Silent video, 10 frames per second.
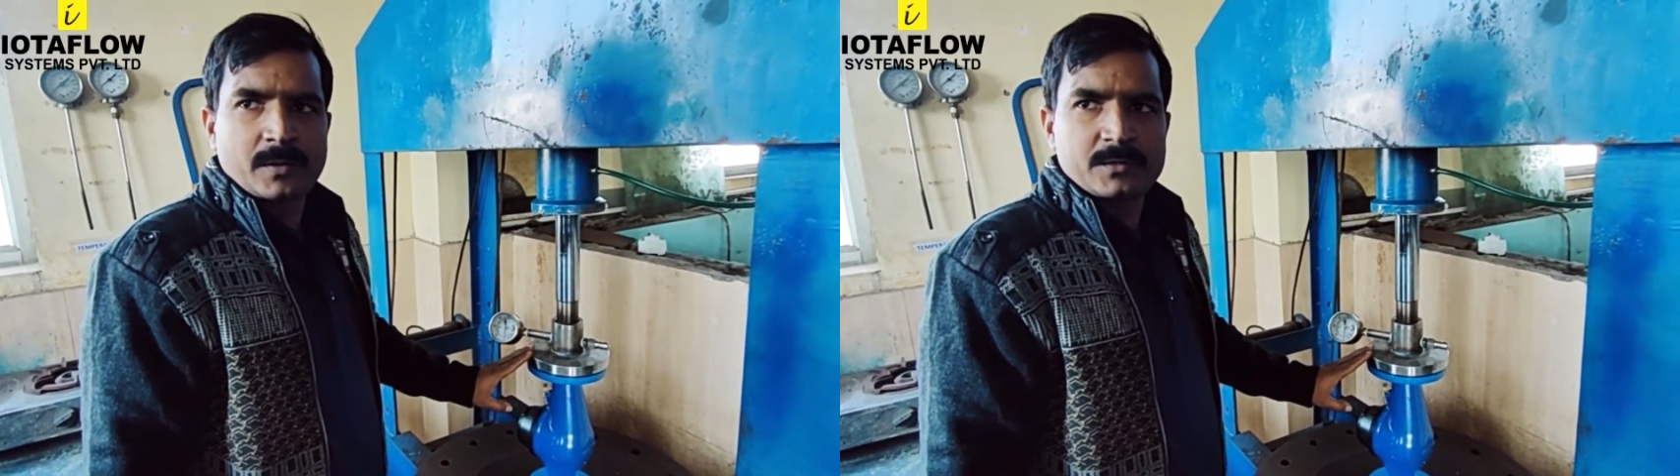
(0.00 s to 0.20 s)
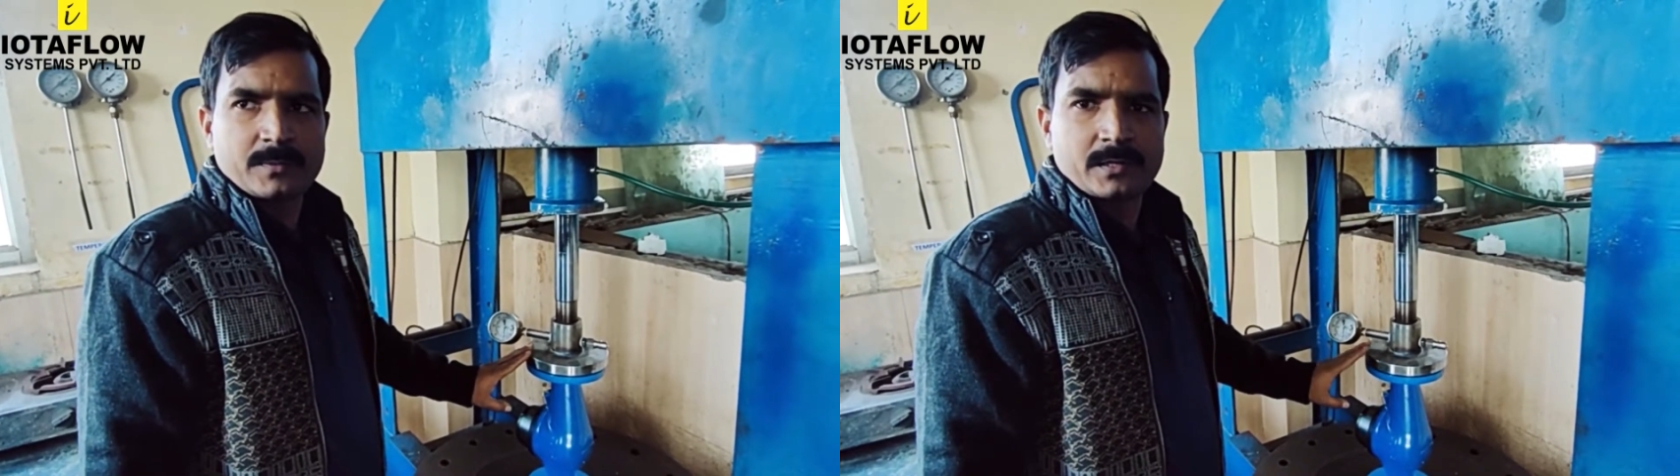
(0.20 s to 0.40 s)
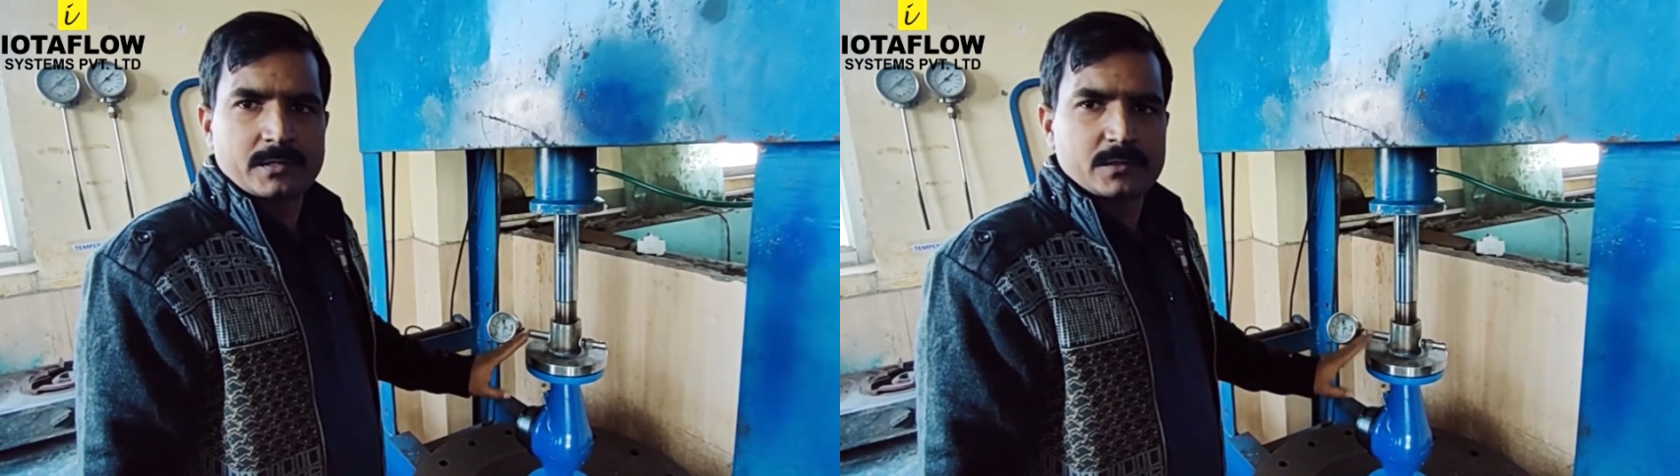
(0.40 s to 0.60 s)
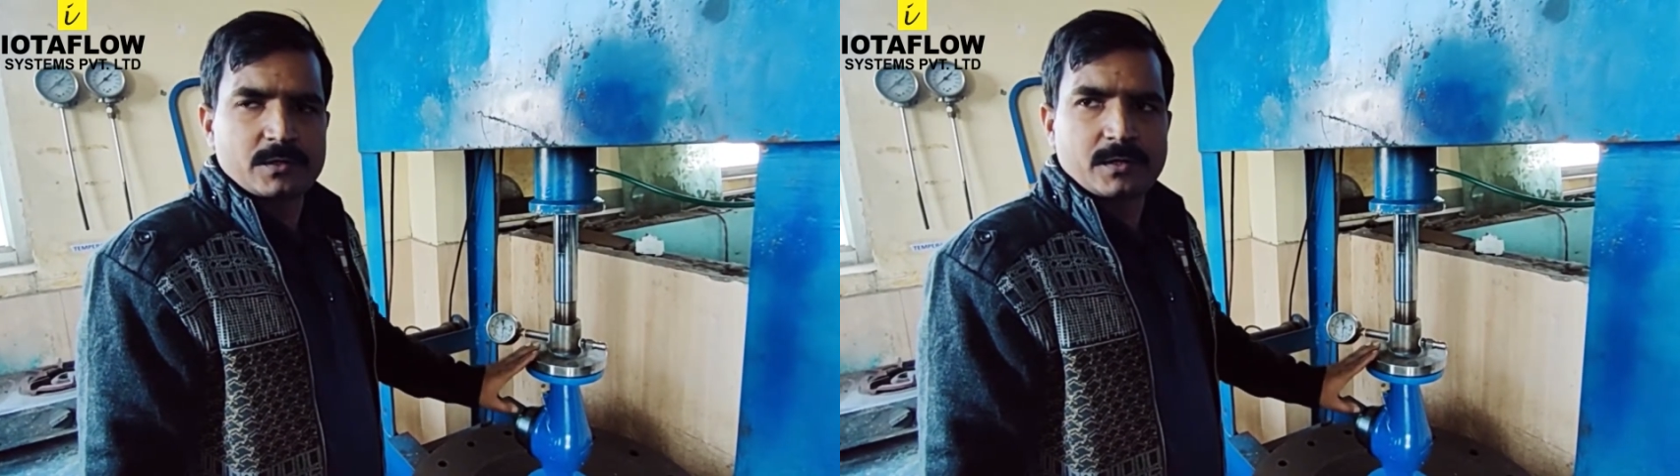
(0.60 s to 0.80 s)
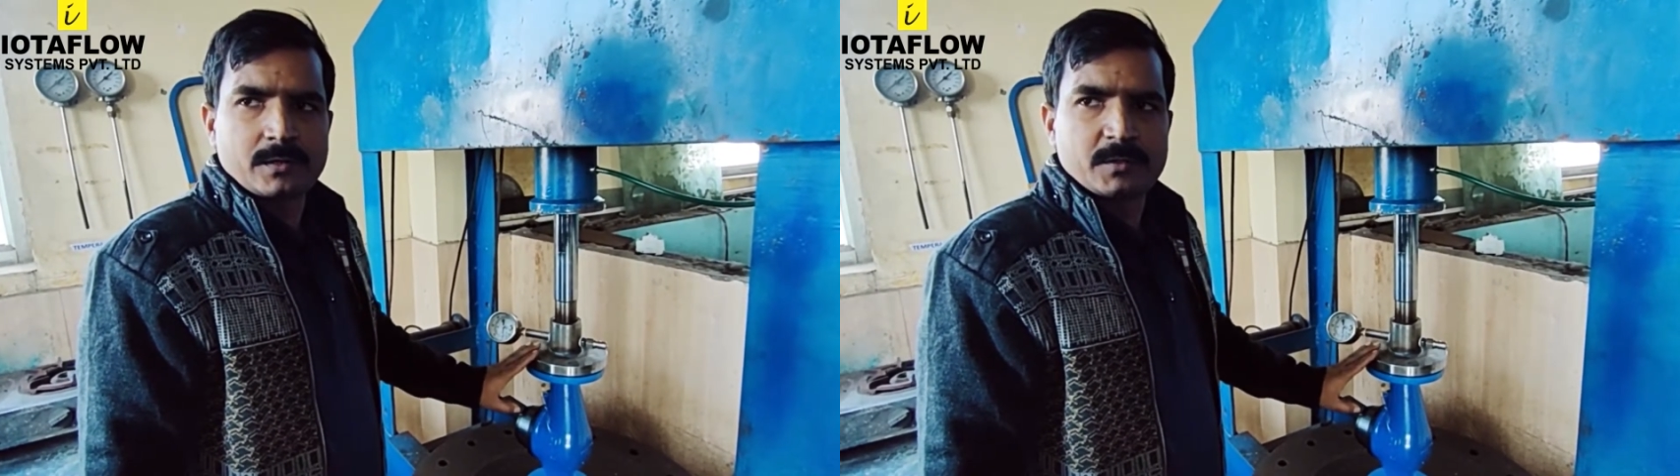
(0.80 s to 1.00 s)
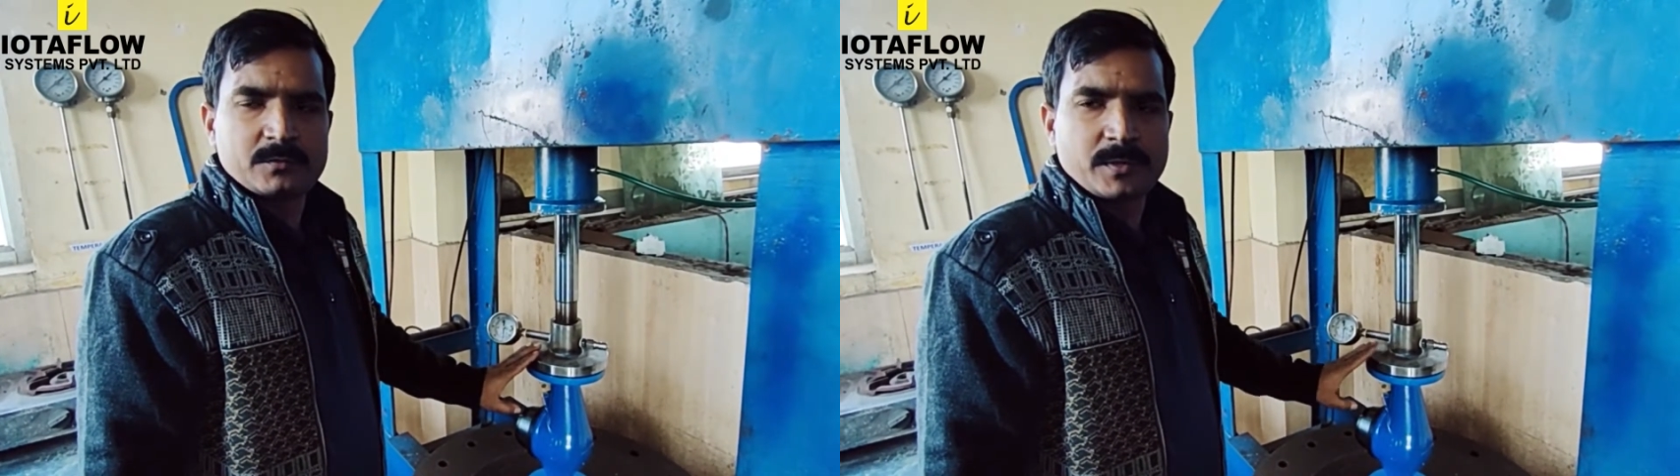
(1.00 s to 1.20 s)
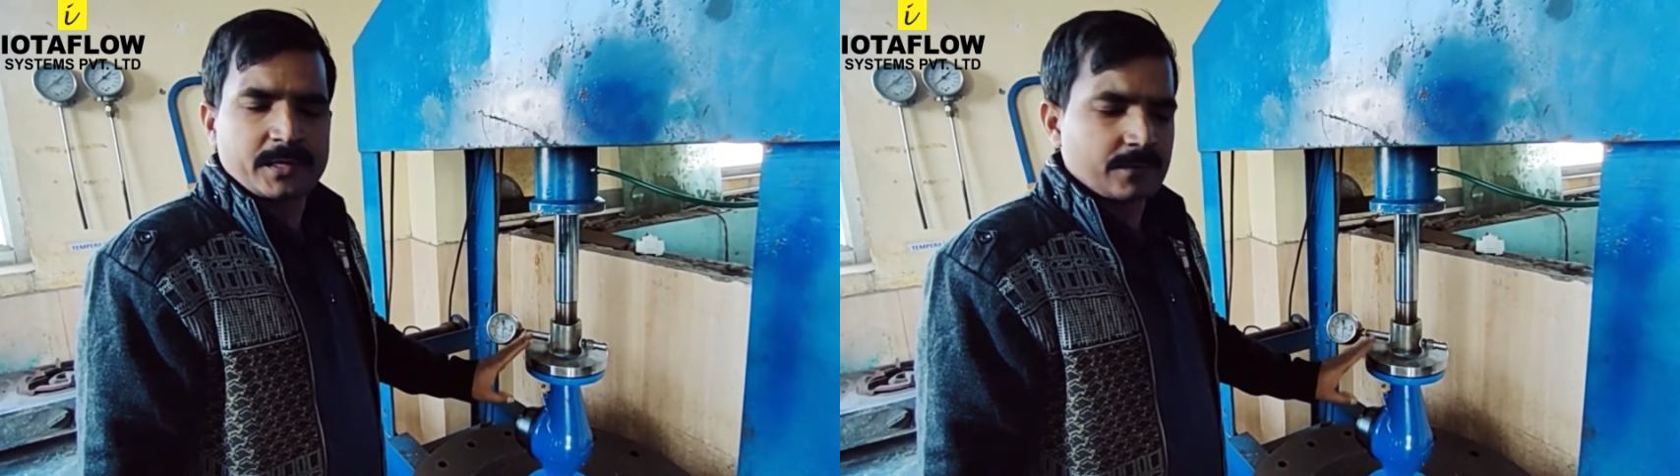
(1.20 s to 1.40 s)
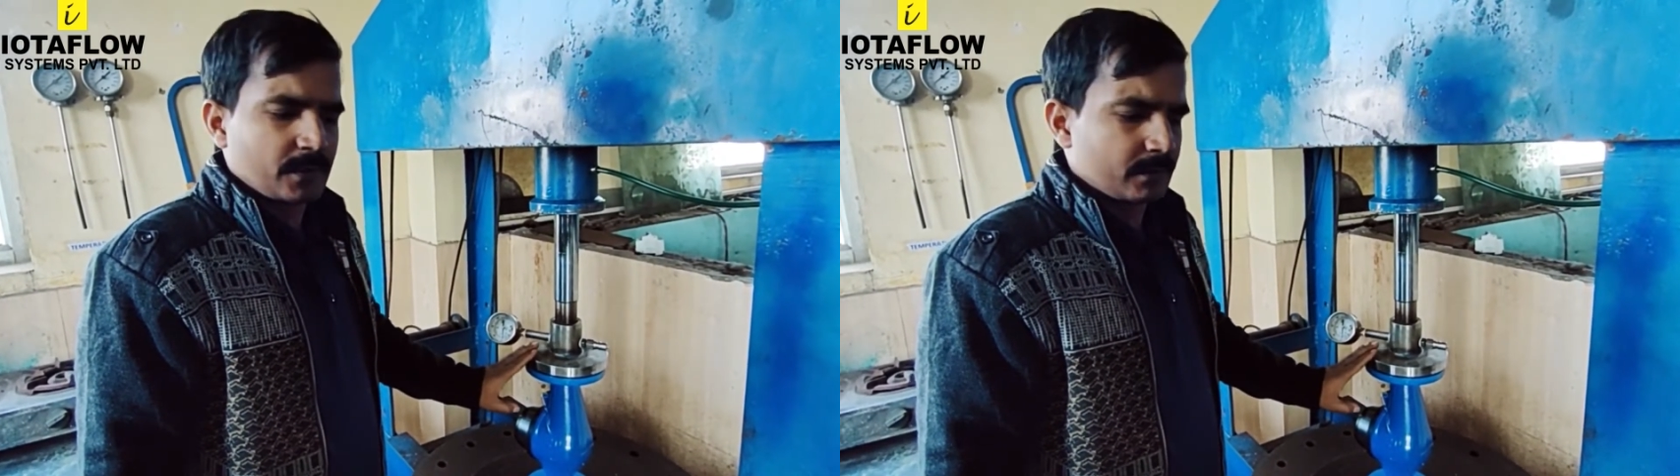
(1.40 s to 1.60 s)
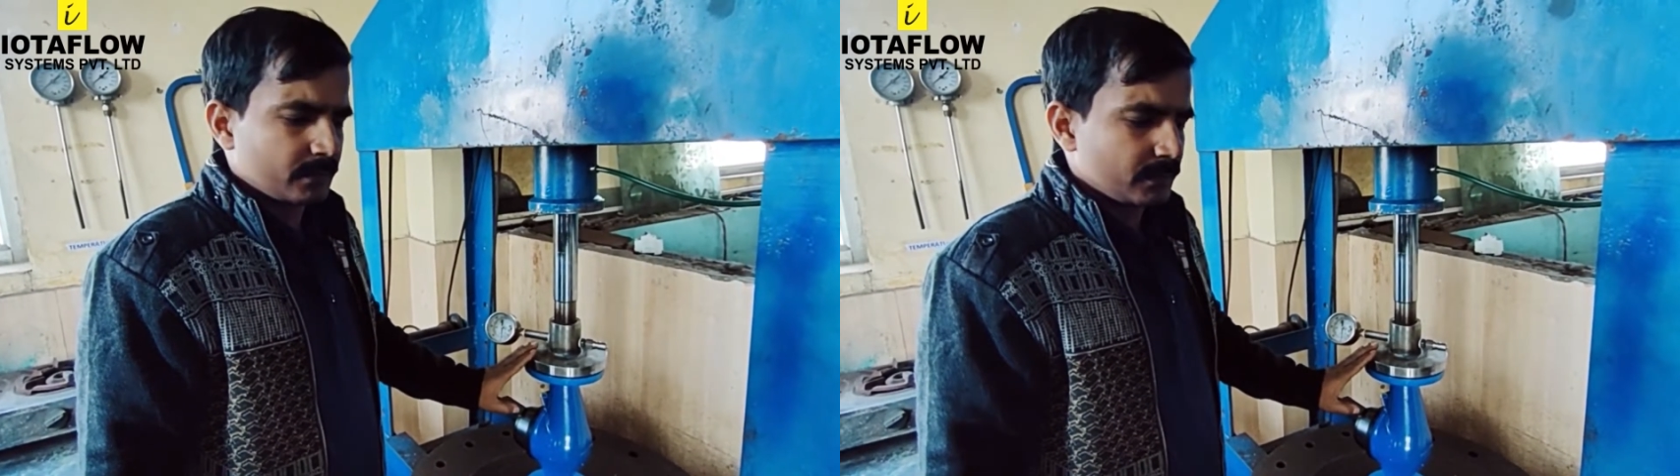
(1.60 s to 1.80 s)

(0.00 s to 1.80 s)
पाँच मिनट या दस सेकेंड दस मिनट के अंदर